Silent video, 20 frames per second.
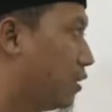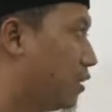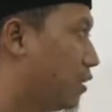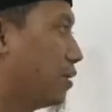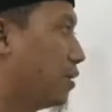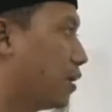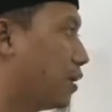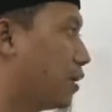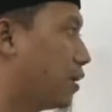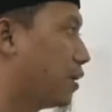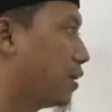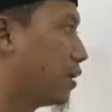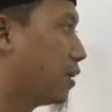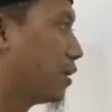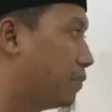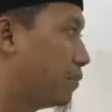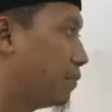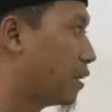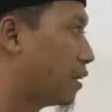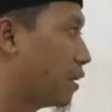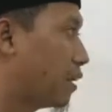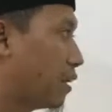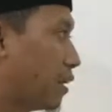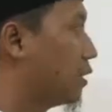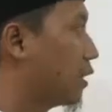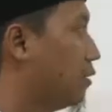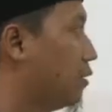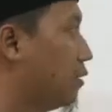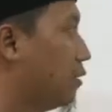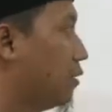mengapa mereka
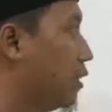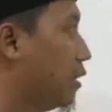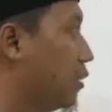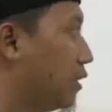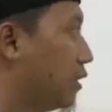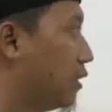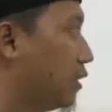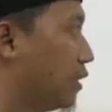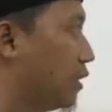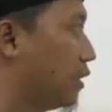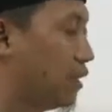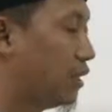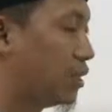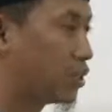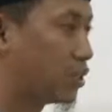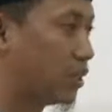mengatakan bahwa tidak ada